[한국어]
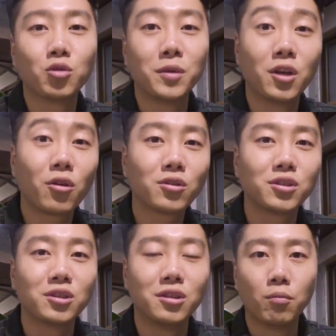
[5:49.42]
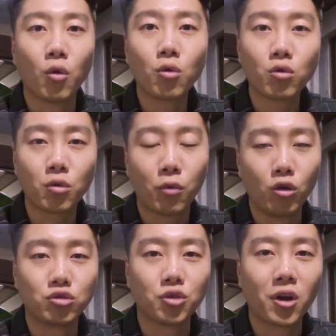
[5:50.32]
좀 이런 것들을 목록으로
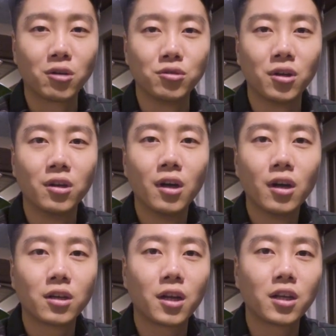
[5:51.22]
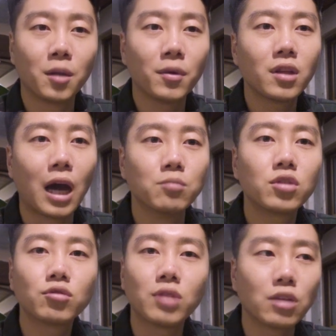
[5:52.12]
보여주더라고요. 그렇게 되면
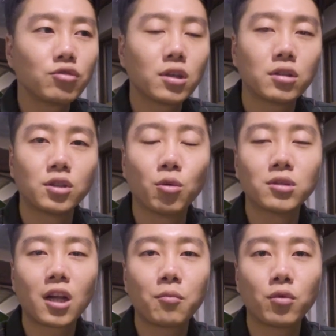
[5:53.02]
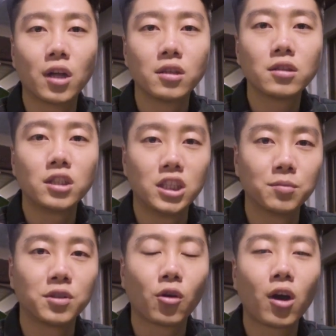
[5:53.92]
아무래도 나중에 들어온 사람보다는
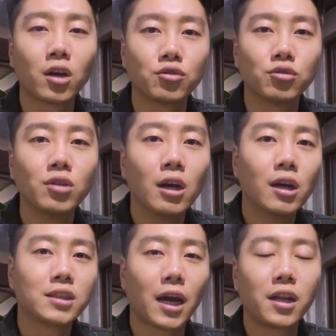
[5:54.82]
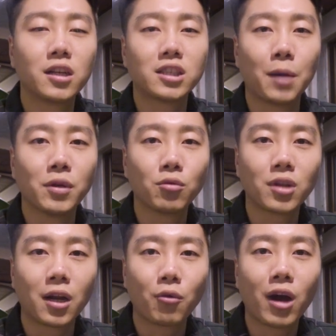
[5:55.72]
지금 들어가가지고 자리를
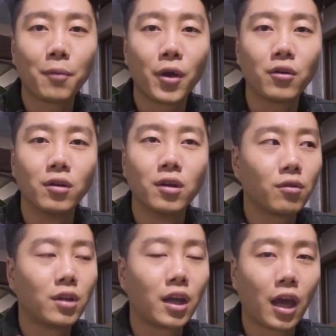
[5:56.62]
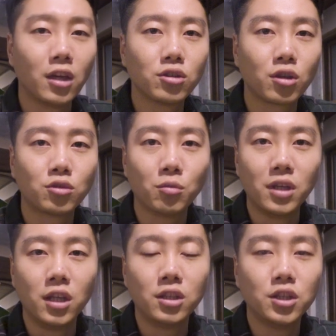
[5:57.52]
잡아놓는다라고 하면 내 개인적인 좀
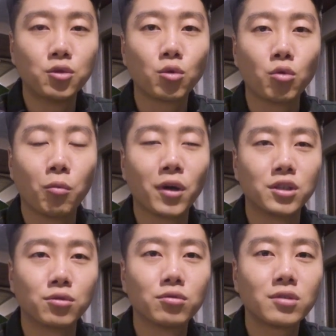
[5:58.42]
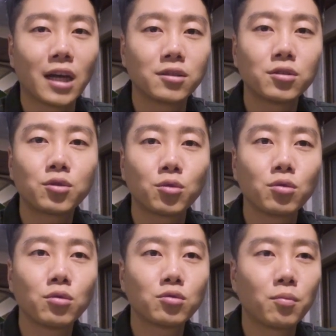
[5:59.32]
인지도도 높아지고 나
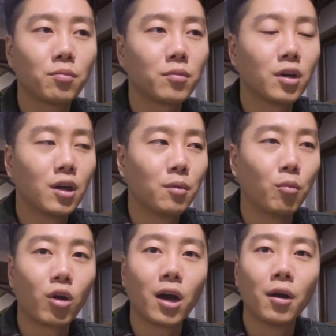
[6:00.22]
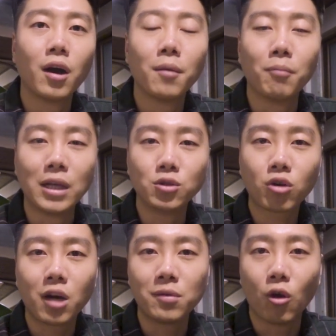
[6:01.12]
스스로도 좀 뭔가
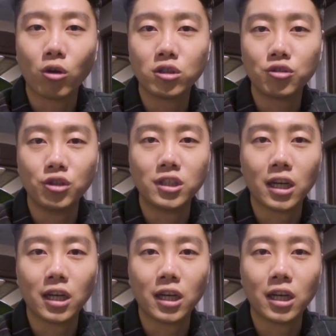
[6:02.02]
만족감을 얻을 수 있지